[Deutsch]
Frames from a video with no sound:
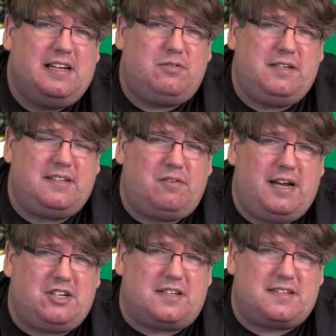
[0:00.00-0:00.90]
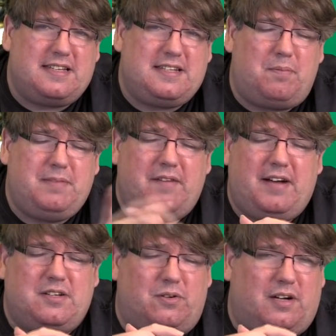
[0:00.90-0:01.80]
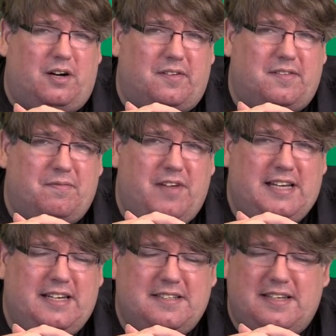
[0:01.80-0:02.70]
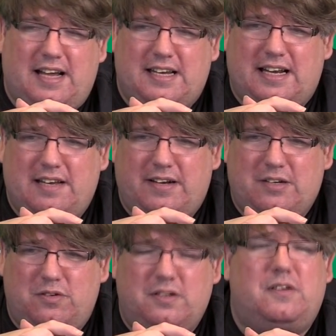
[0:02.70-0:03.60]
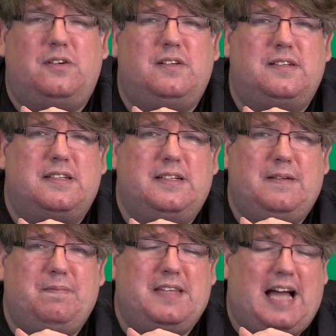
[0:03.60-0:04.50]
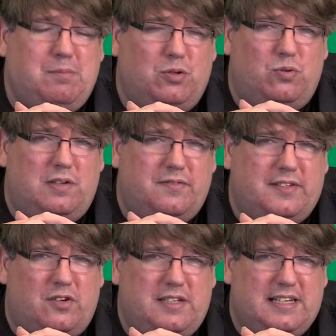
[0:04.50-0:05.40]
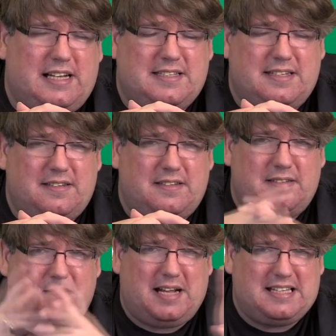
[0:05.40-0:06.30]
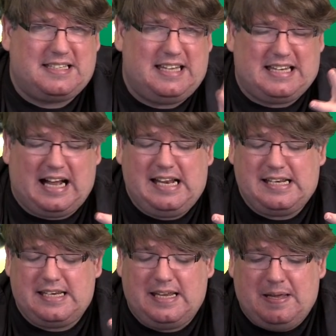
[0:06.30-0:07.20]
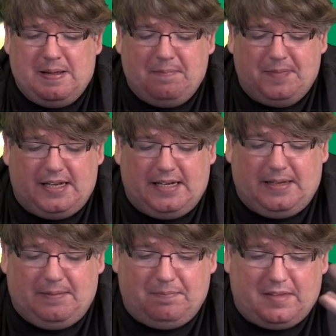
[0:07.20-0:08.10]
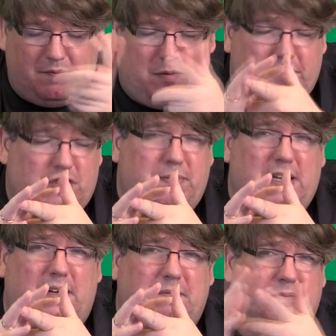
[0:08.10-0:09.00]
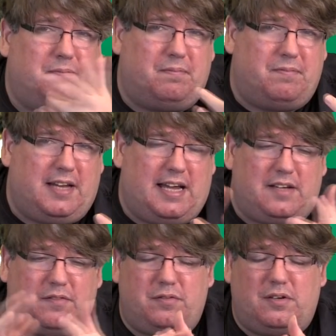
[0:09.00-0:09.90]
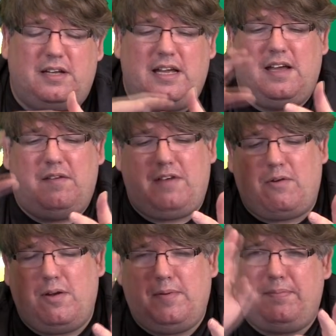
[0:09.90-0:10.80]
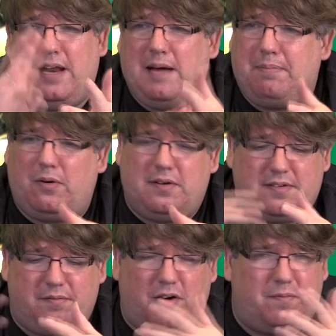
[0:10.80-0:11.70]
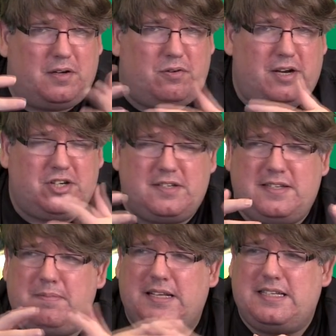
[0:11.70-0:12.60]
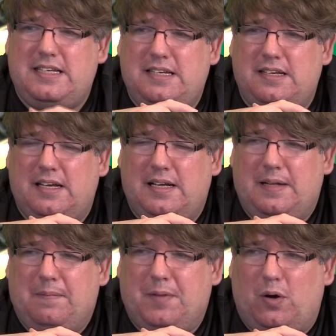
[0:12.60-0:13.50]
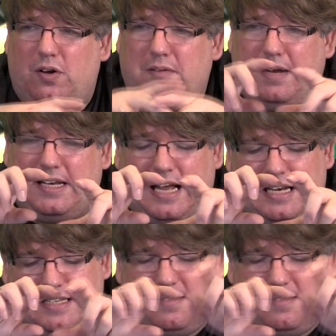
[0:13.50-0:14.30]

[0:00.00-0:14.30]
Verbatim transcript: Trees and Creatures. Es kommt eine Erweiterung raus. Wer hätte das gedacht? Eine Erweiterung und ähm, drei Module soll die im, Ganze, im Ganzen enthalten. Ähm, fünfte Spieler wird eingeführt. Variable Player Powers in Form von Creatures, die man zieht. Und man kann